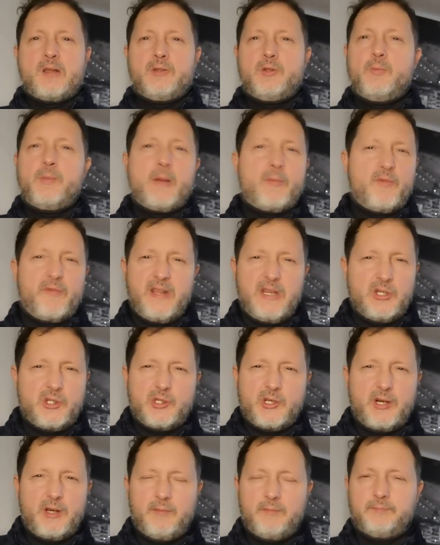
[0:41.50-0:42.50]
Dobbiamo
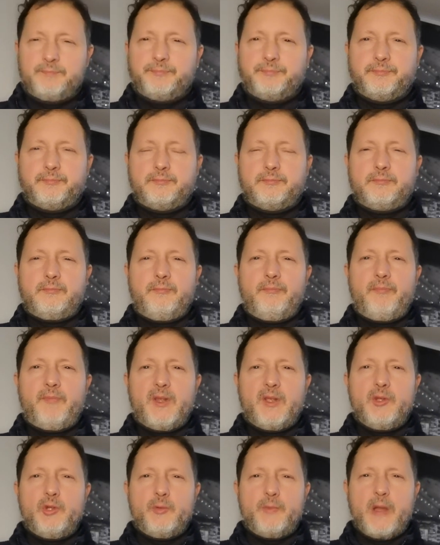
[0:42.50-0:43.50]
vincere,
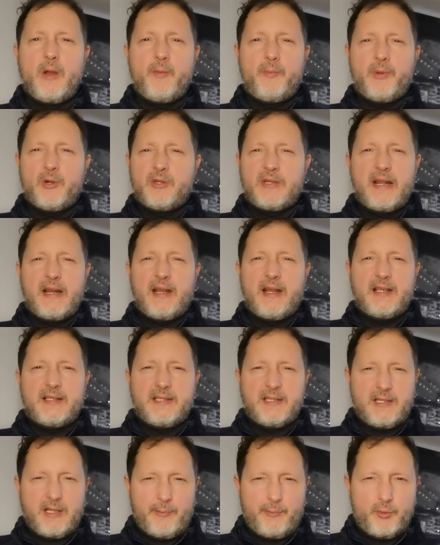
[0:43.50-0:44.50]
dobbiamo portare a
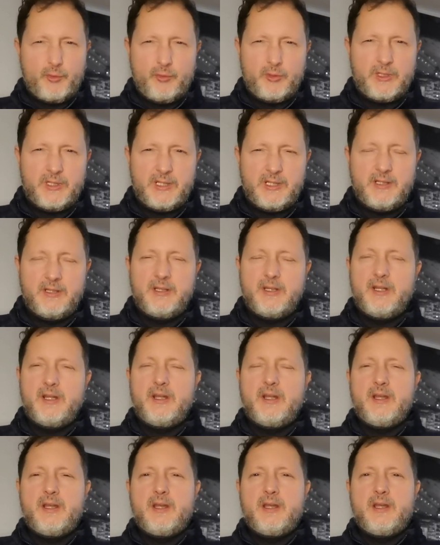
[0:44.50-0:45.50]
casa i tre punti,
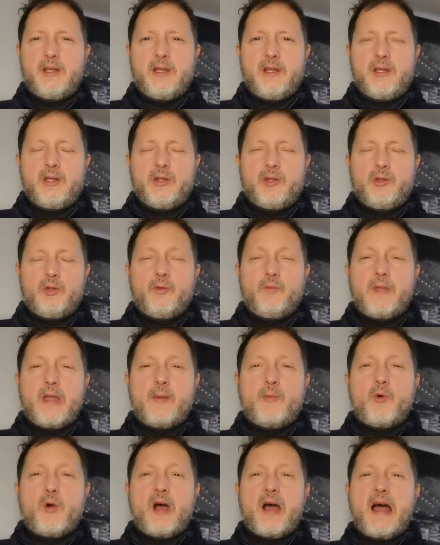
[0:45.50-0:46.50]

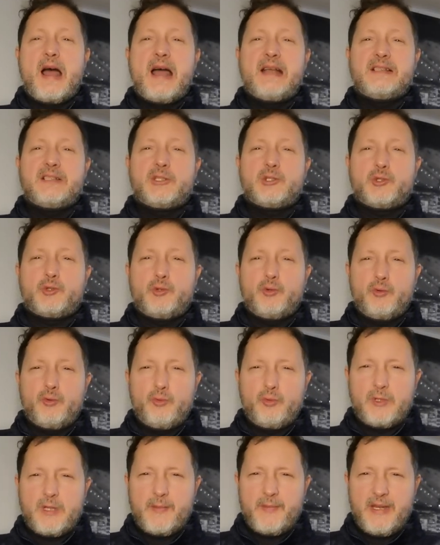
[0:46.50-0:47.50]
dobbiamo
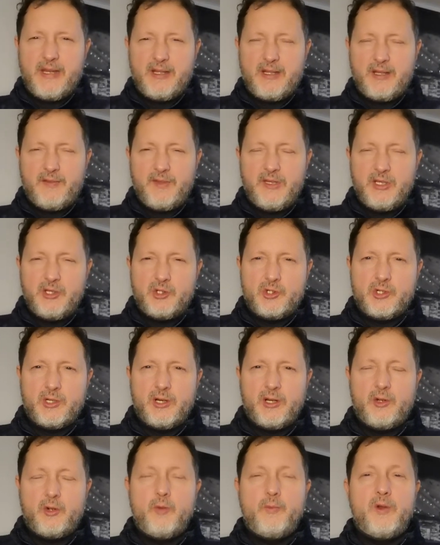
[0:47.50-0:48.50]
assolutamente
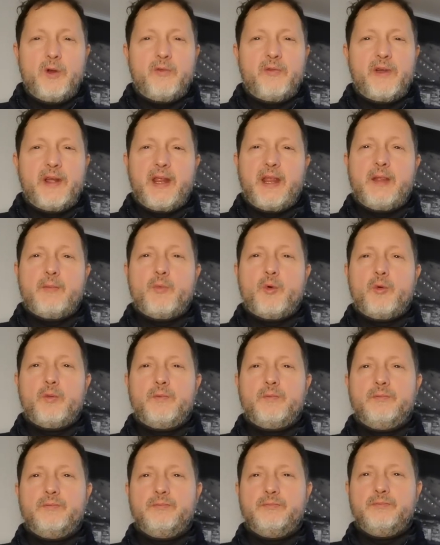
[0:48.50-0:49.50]
vincere. Come lo faremo?